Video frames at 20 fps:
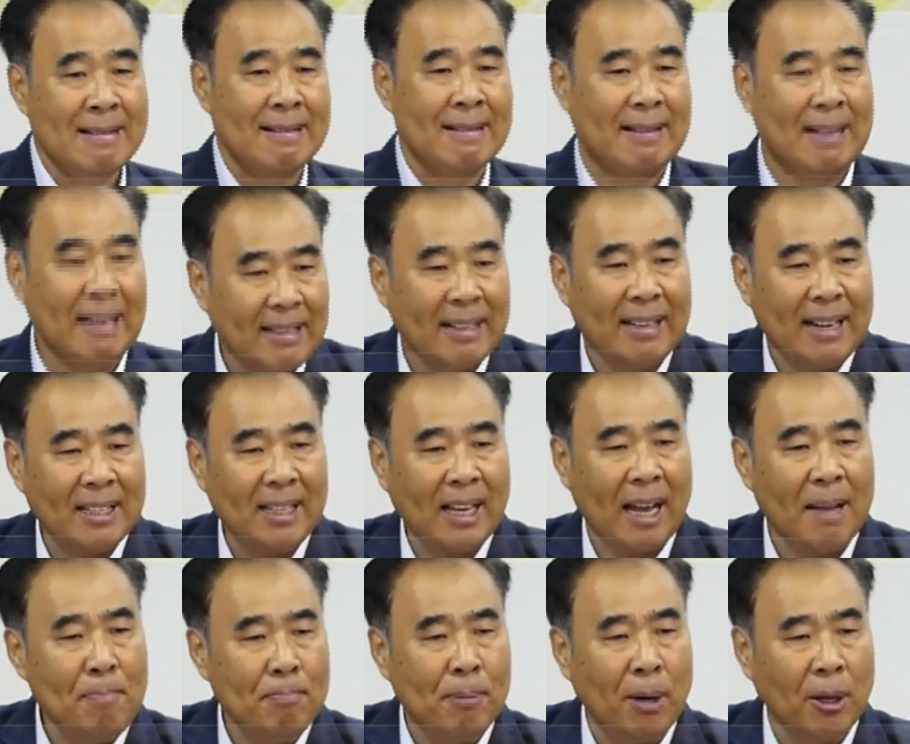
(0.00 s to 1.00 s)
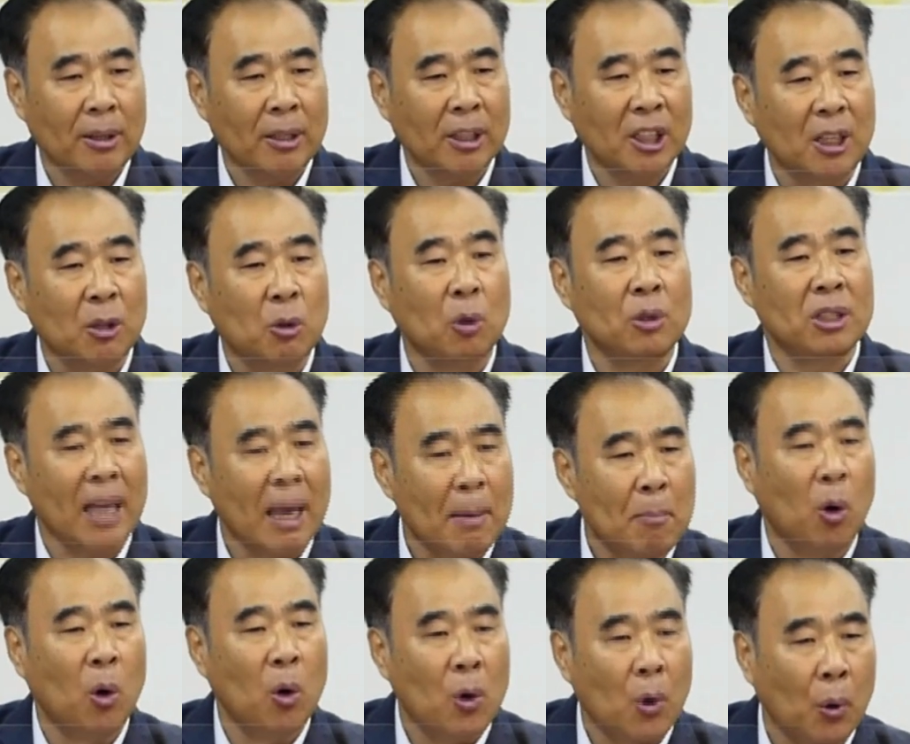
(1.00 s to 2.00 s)
끝까지 한 번 기도
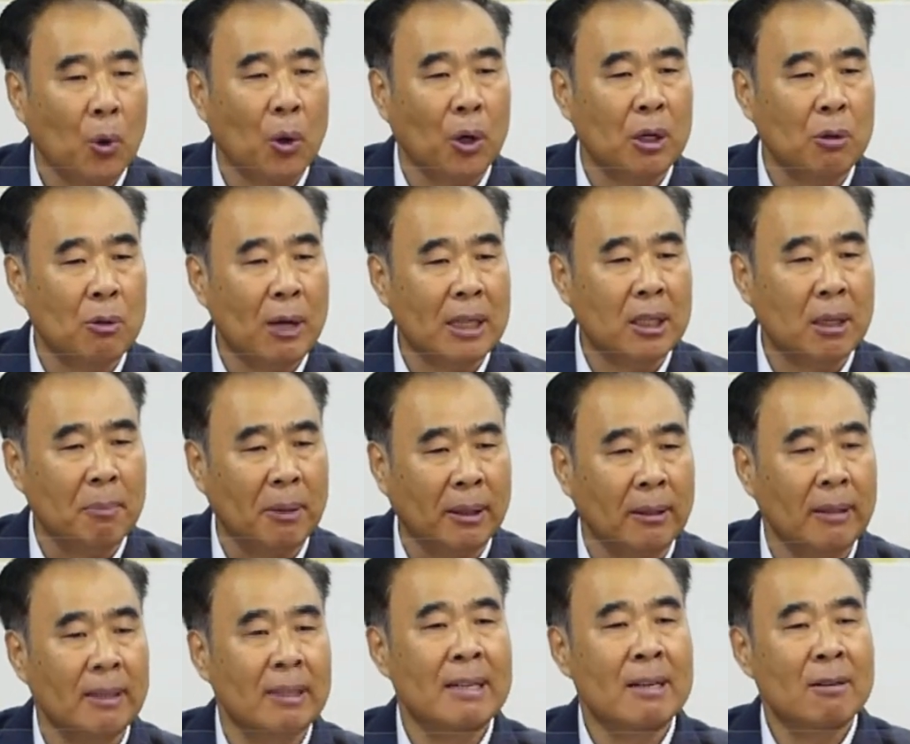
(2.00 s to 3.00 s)
제목을 놓고 기도했으면